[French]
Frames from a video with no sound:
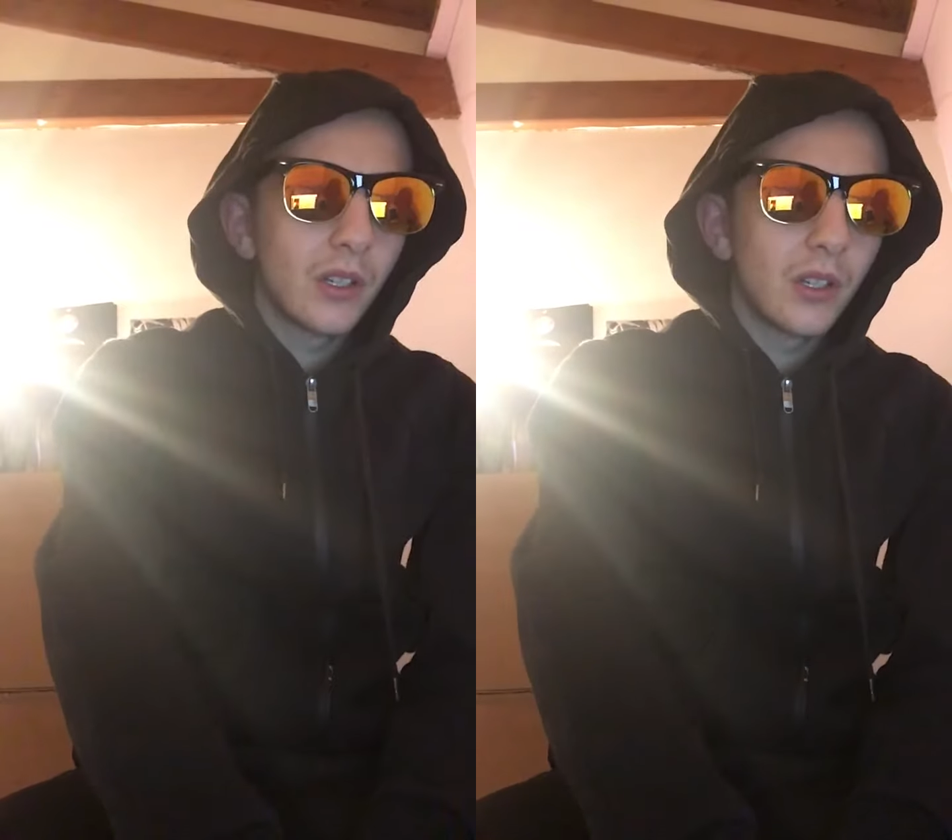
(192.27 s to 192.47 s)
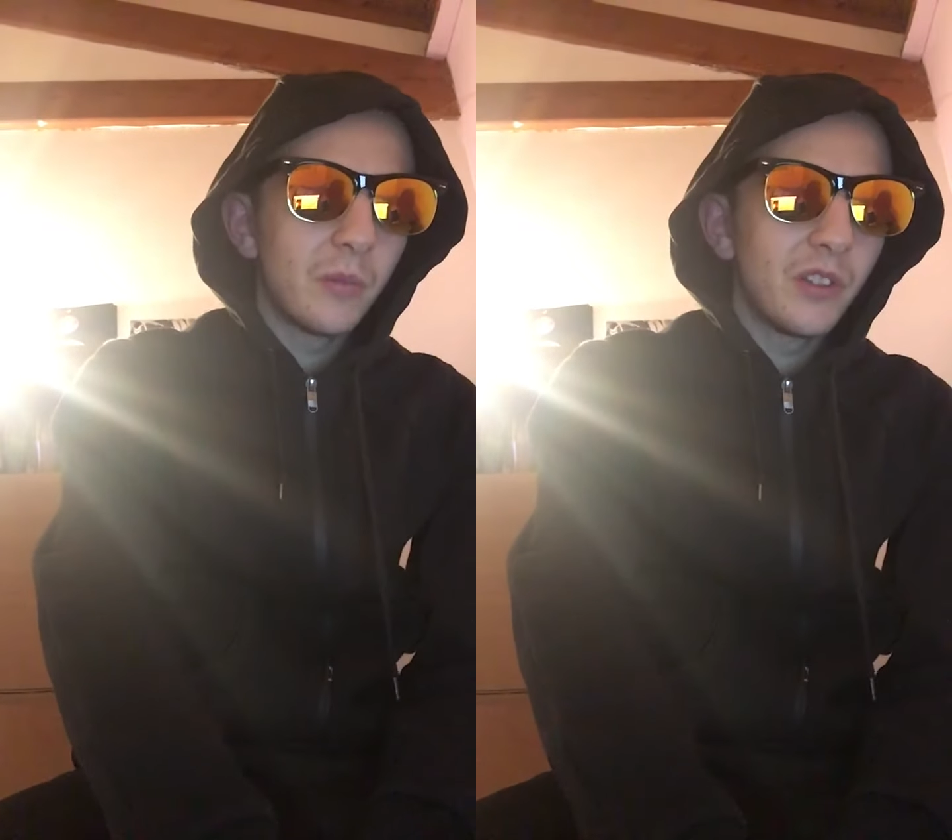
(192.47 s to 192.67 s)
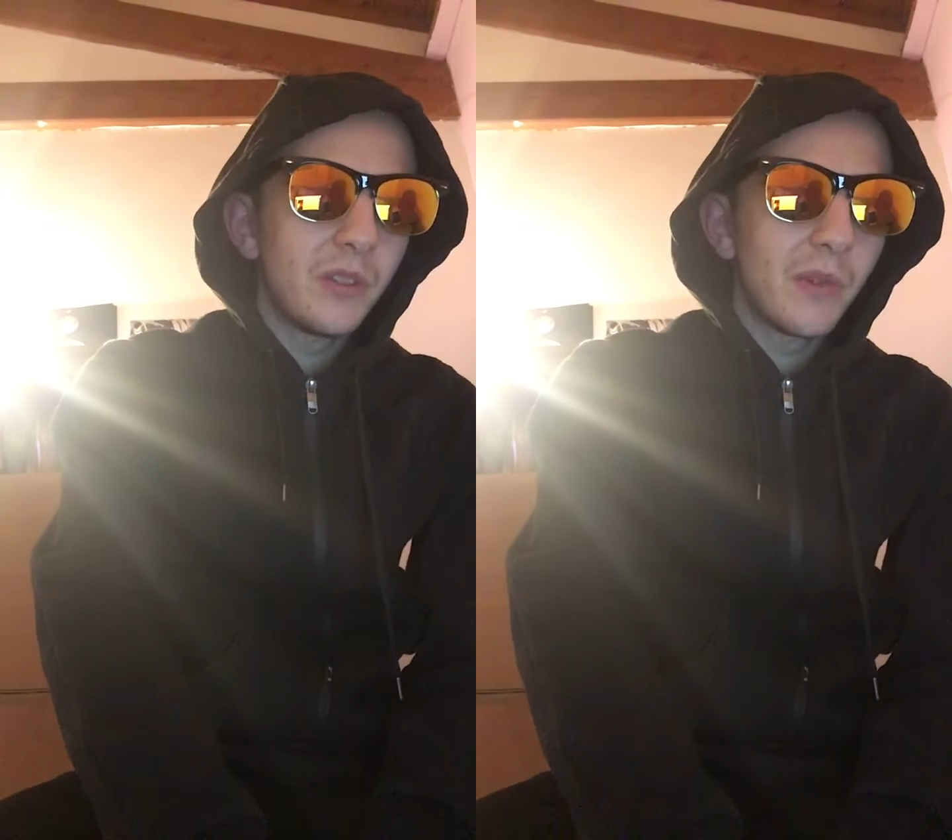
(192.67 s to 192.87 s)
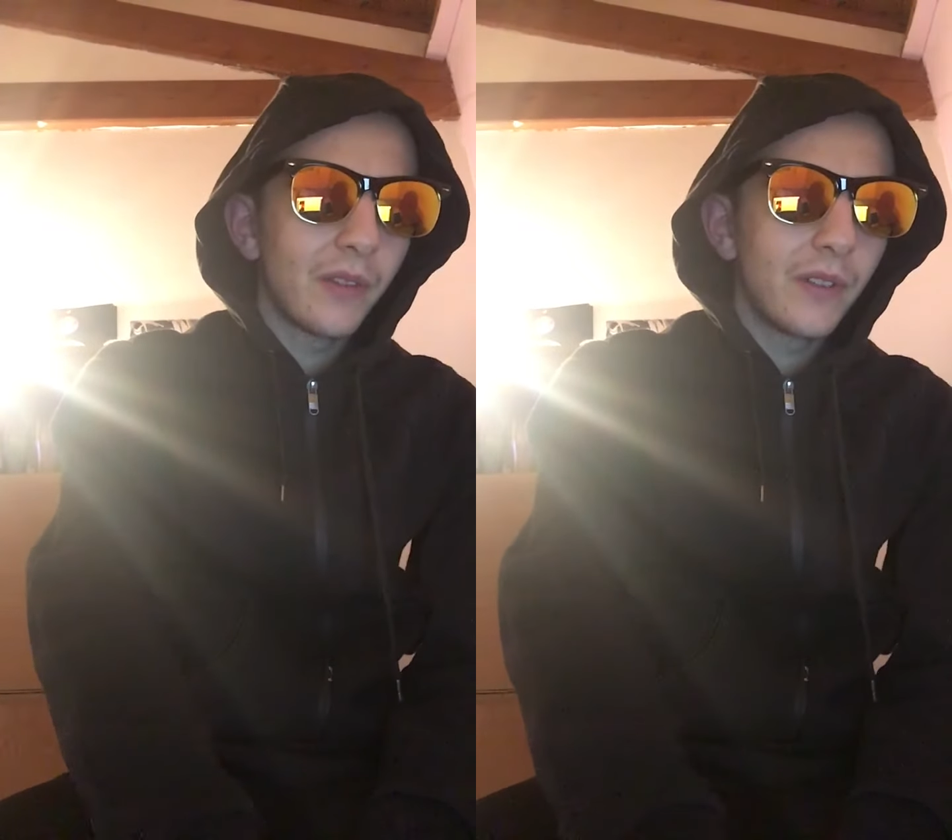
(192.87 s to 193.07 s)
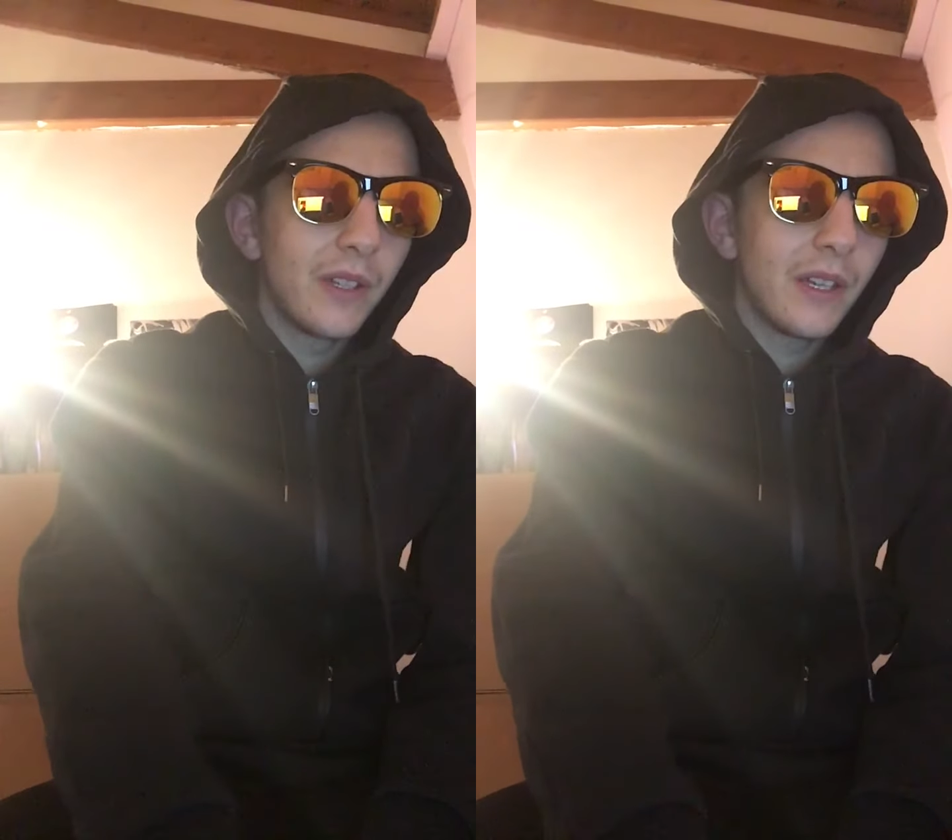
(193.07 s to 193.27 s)
que Buddy
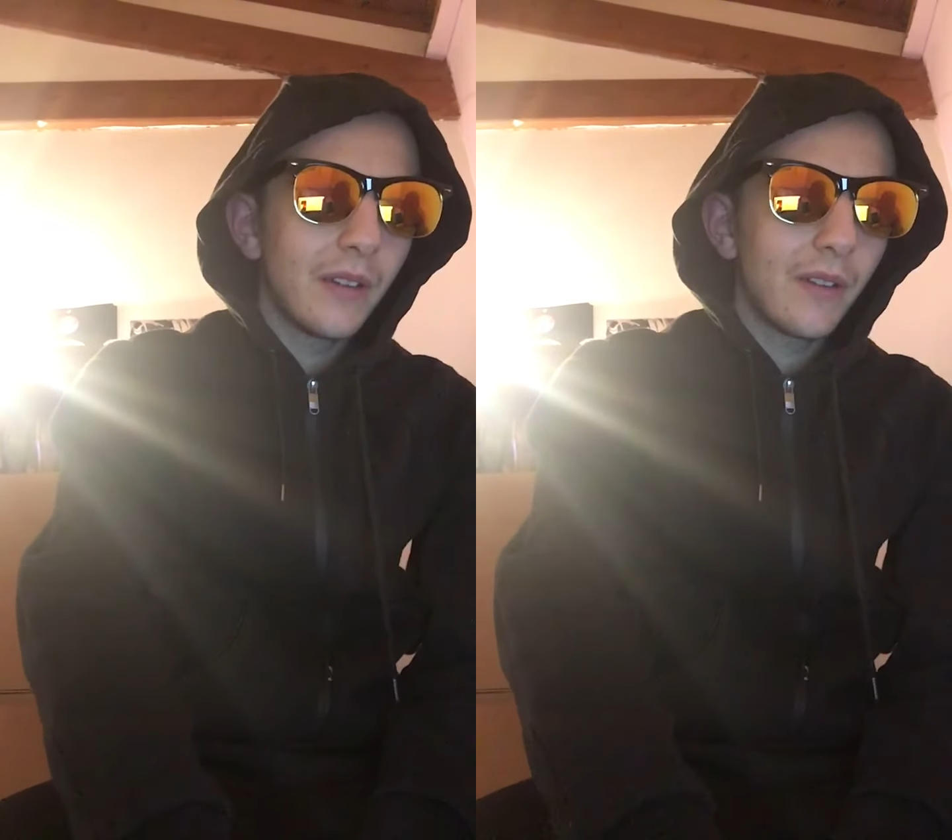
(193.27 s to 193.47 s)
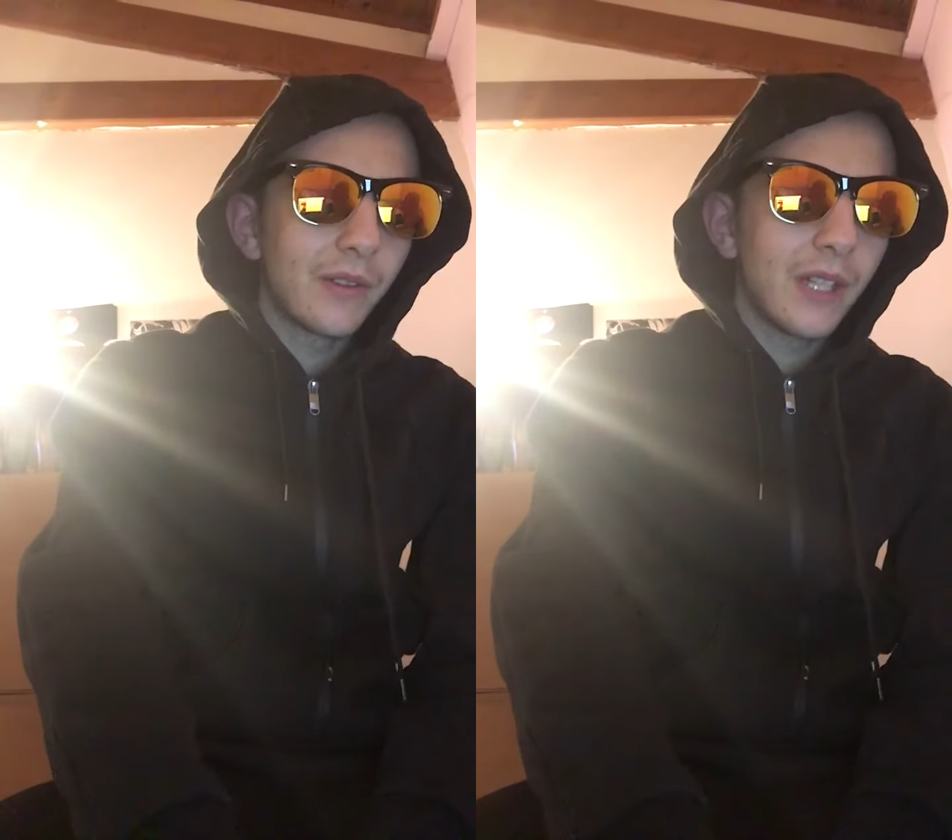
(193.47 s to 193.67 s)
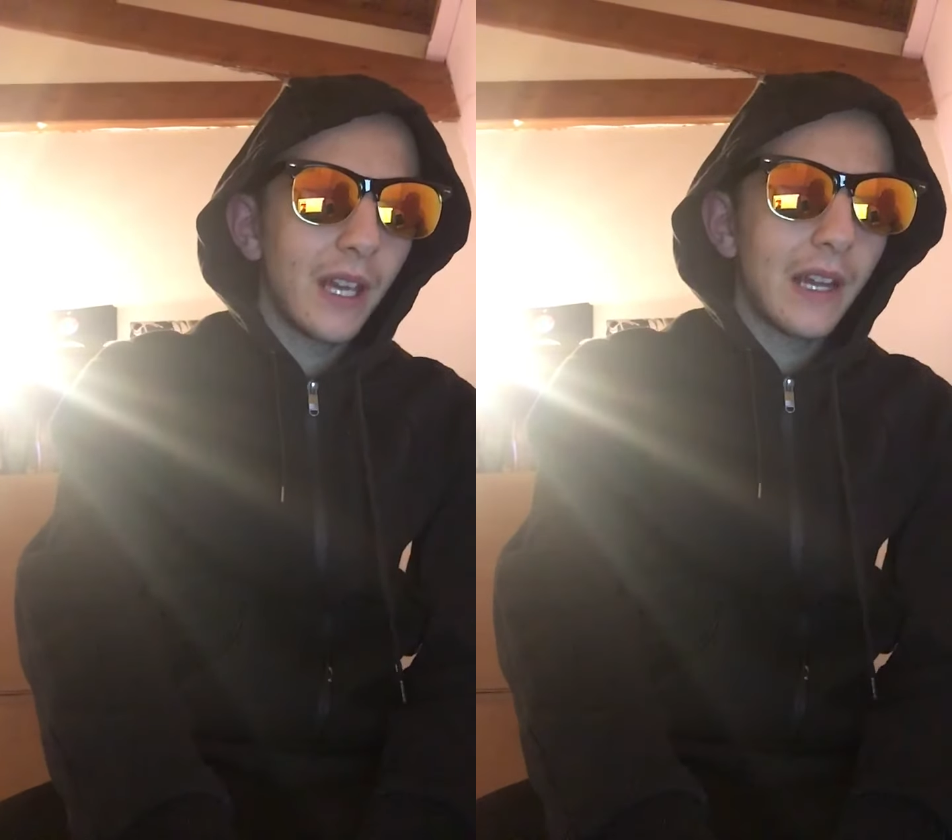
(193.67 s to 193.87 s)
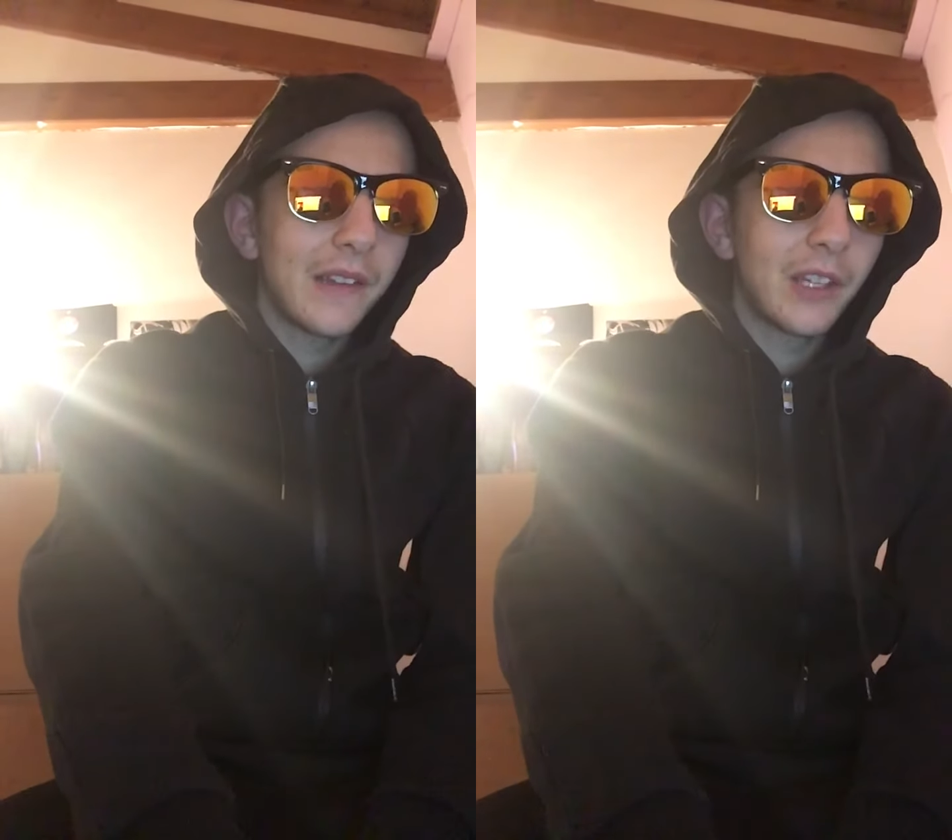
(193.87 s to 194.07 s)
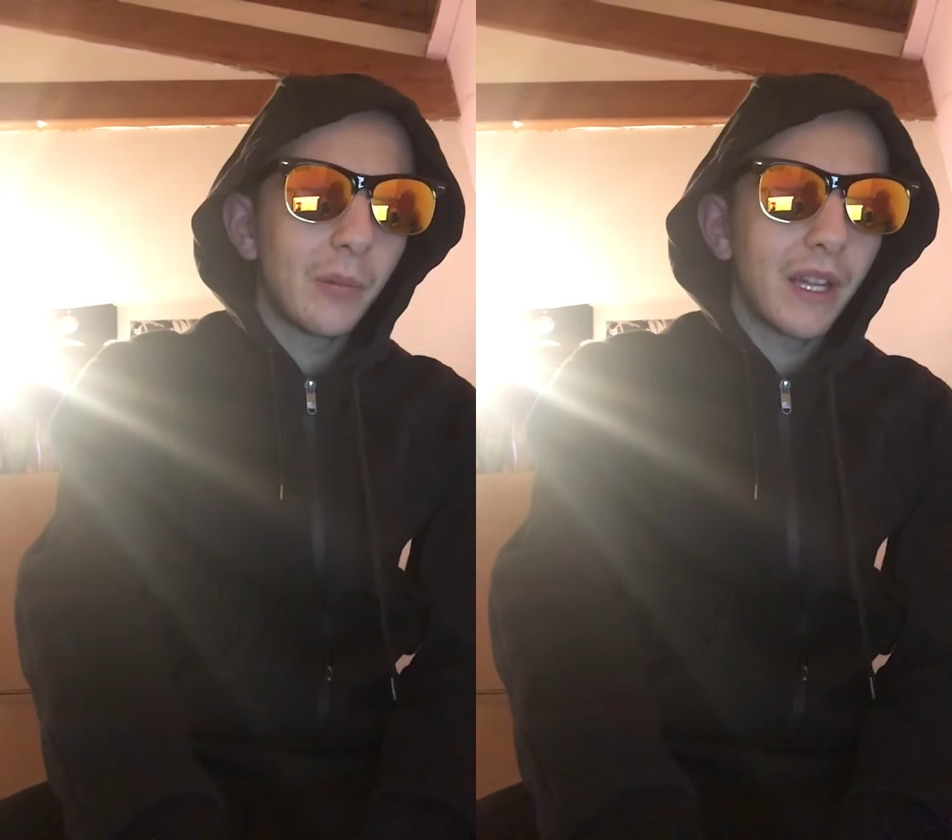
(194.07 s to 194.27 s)
Murphy va affronter Alistair